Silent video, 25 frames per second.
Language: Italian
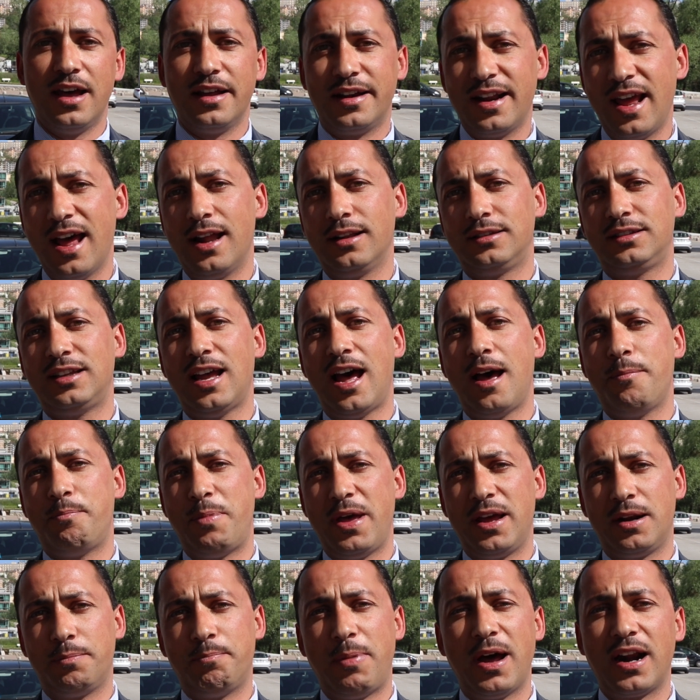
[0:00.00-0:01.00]
realtà
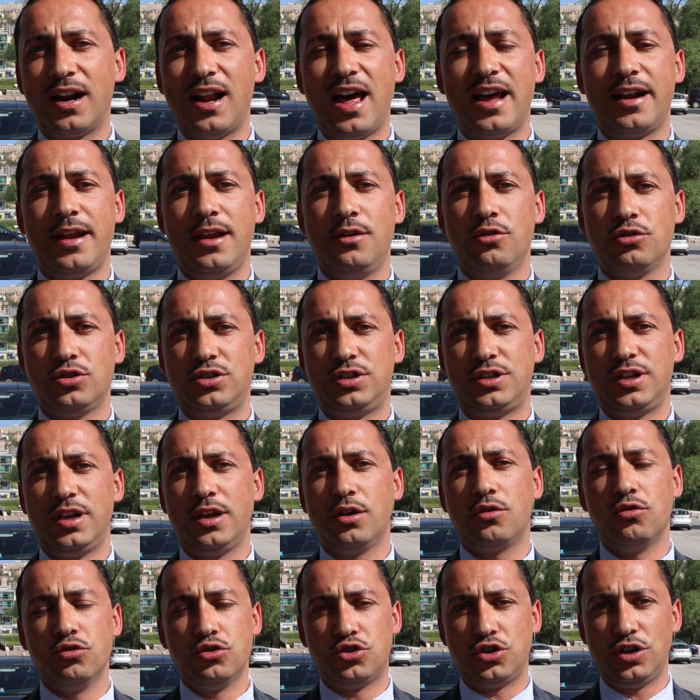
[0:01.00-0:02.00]
per parlare ai
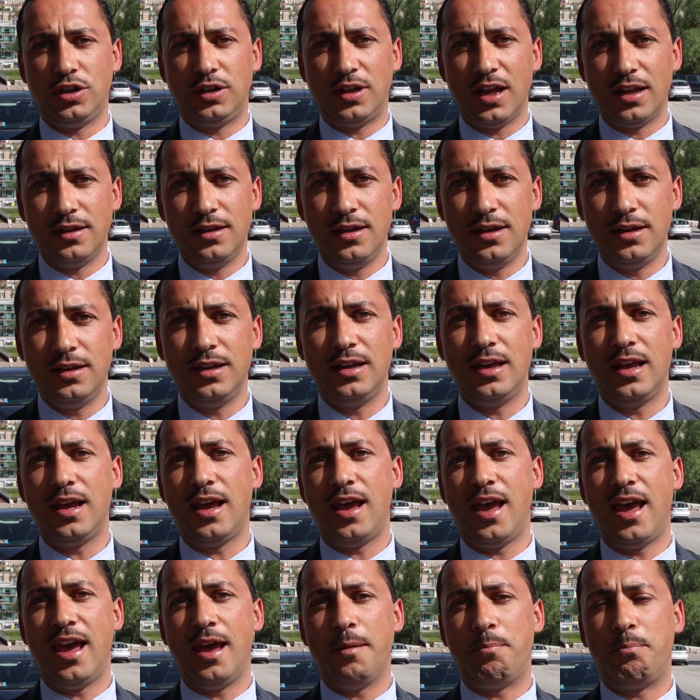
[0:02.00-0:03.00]
nostri concittadini
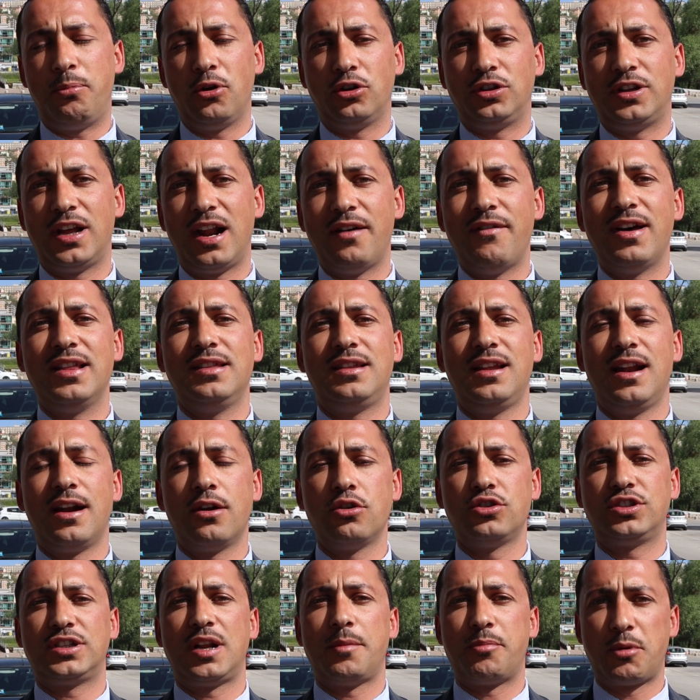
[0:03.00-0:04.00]
e portare avanti la
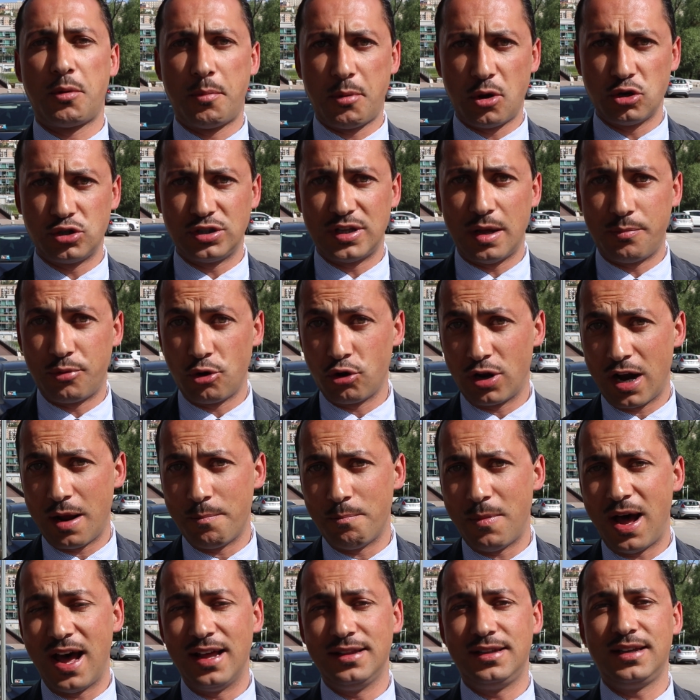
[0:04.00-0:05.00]
nostra proposta
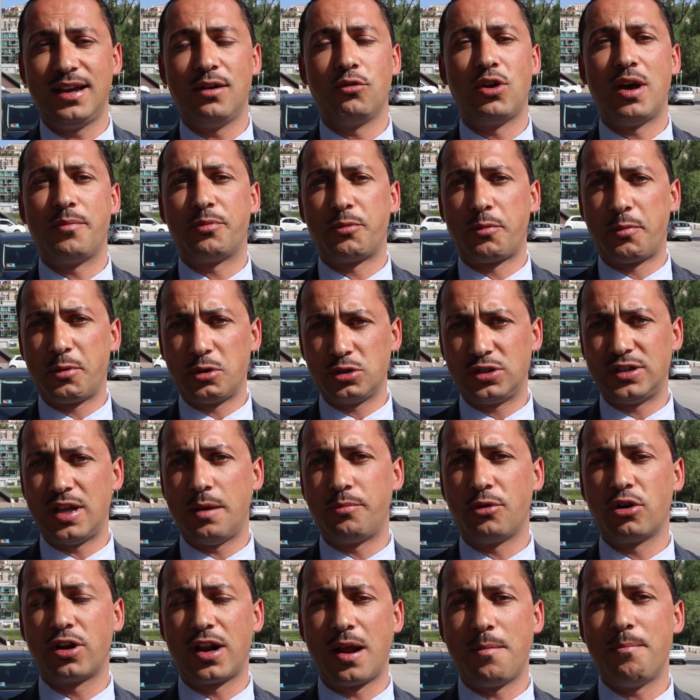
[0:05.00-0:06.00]
programmatica, una proposta
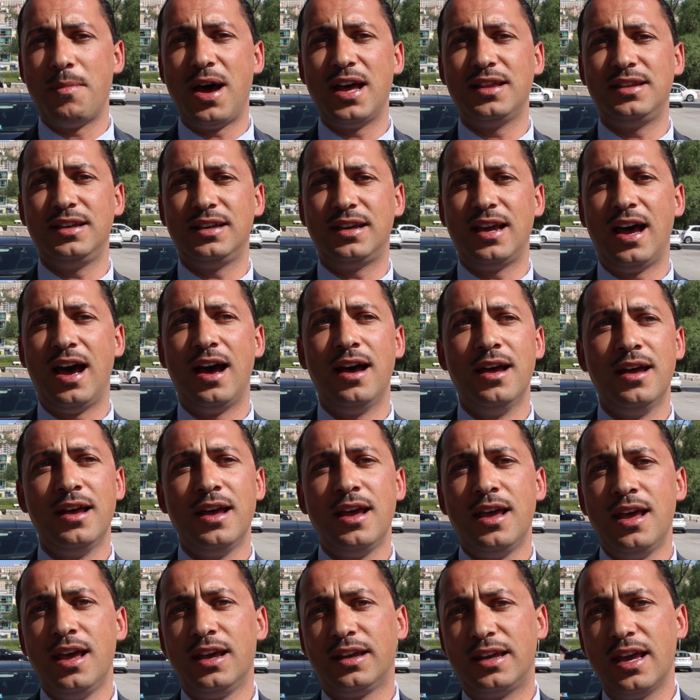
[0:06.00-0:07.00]
programmatica
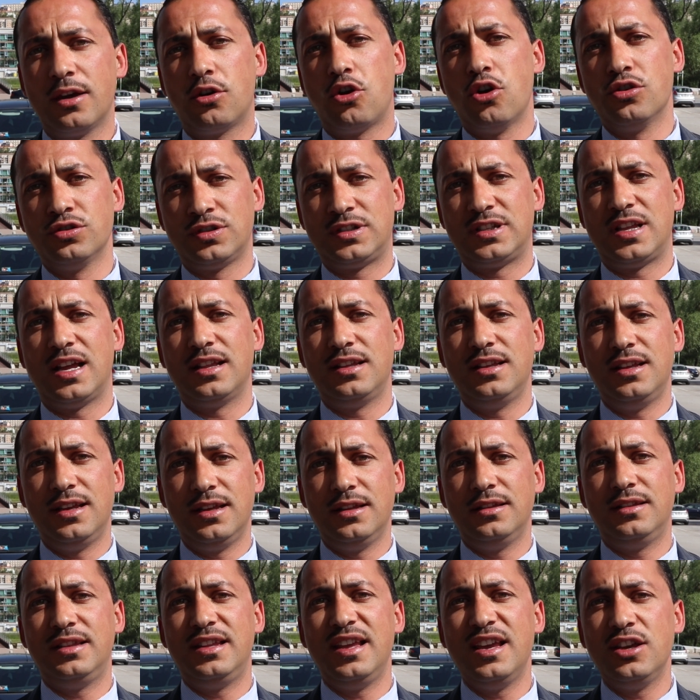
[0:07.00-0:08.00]
che consta
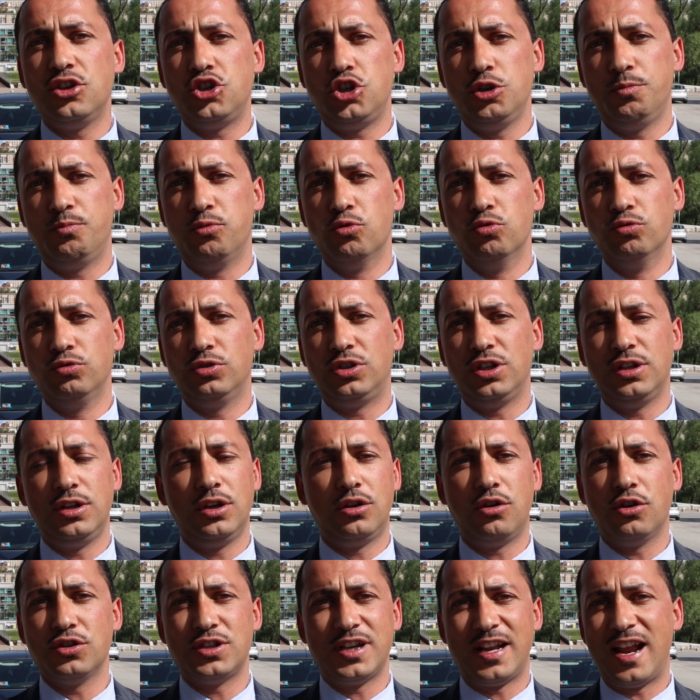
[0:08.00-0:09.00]
di 10 punti di
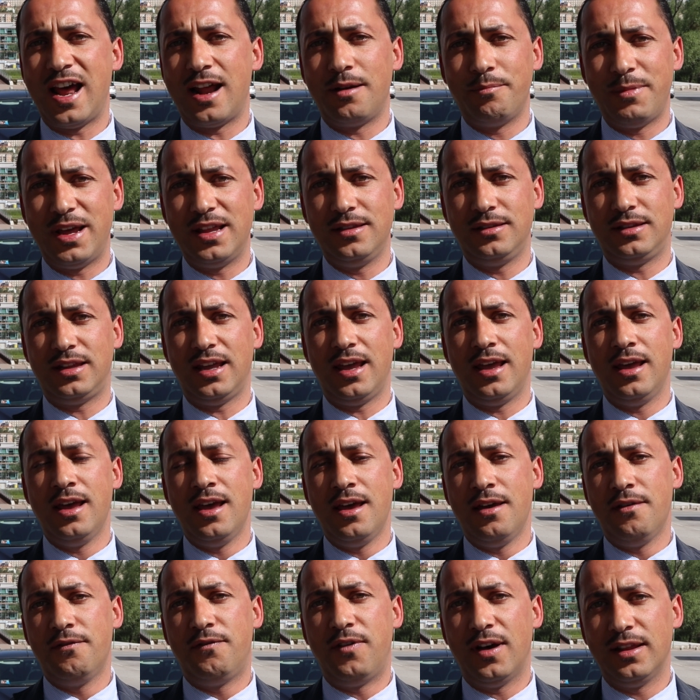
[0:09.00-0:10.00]
cose realmente
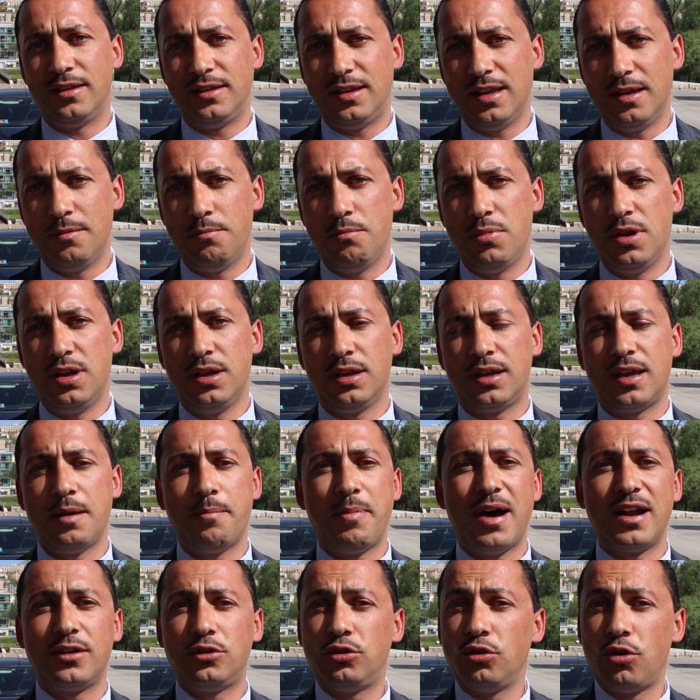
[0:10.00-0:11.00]
fattibili, che
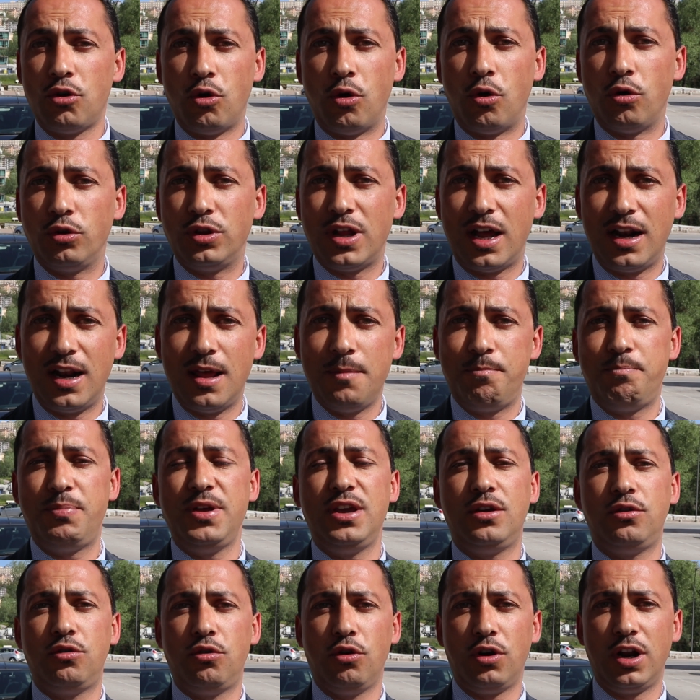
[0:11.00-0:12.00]
partono dalle
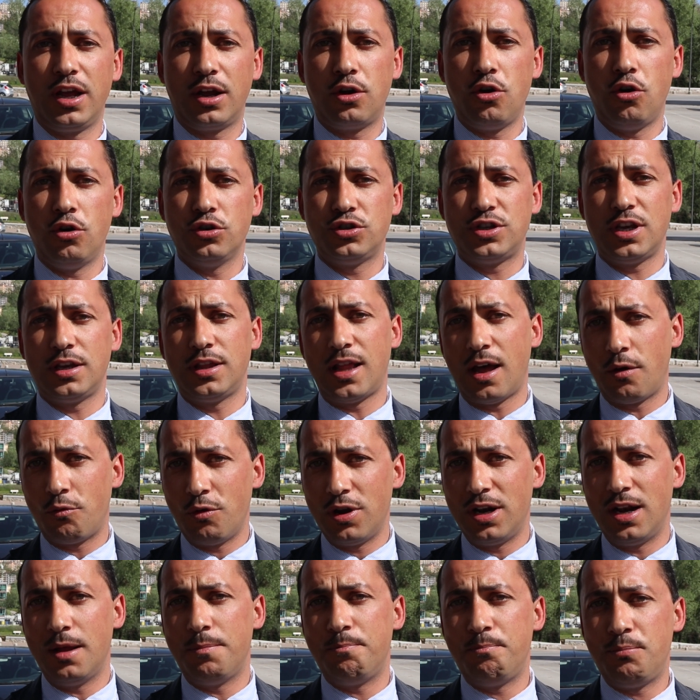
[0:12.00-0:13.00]
piccole cose, da
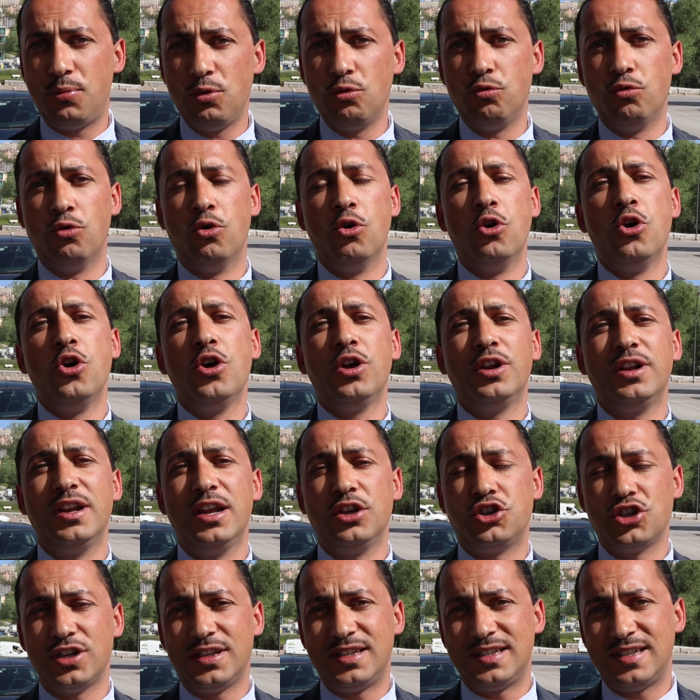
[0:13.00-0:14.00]
quelle più
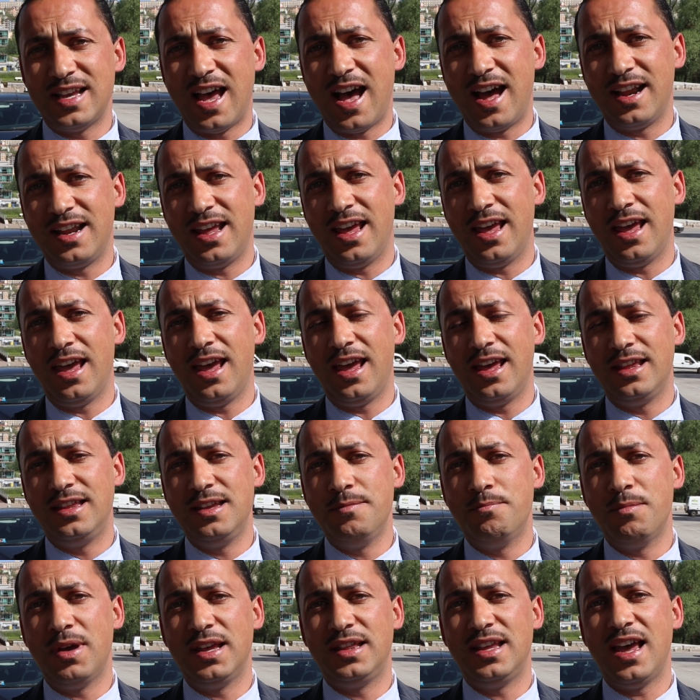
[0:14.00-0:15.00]
necessarie ed
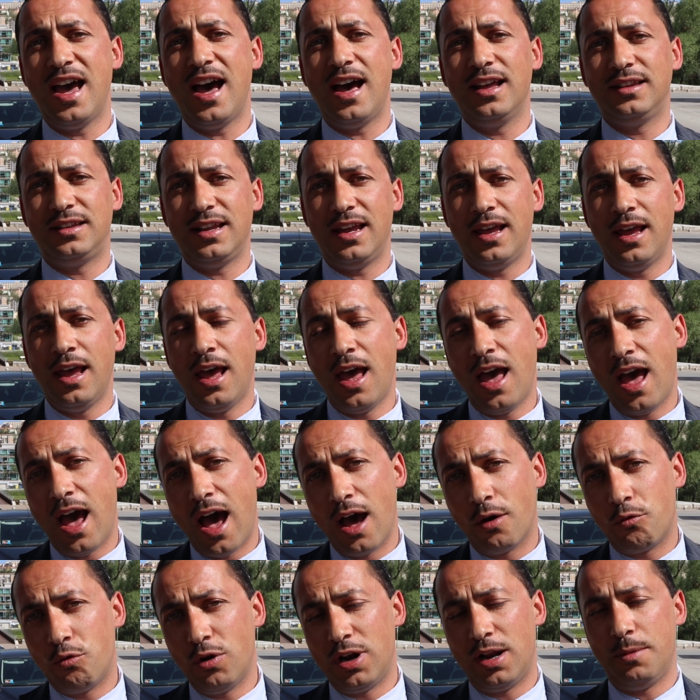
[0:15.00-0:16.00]
immediate
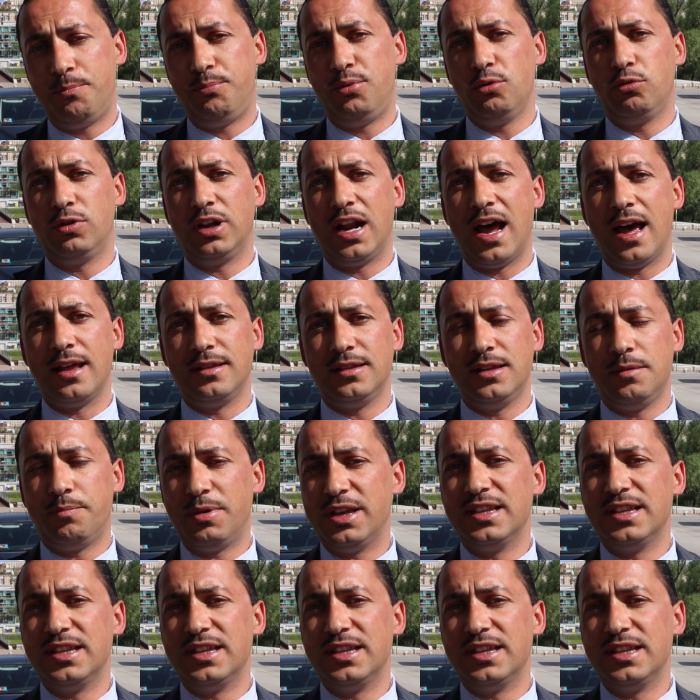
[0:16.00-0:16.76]
a quelle più grandi.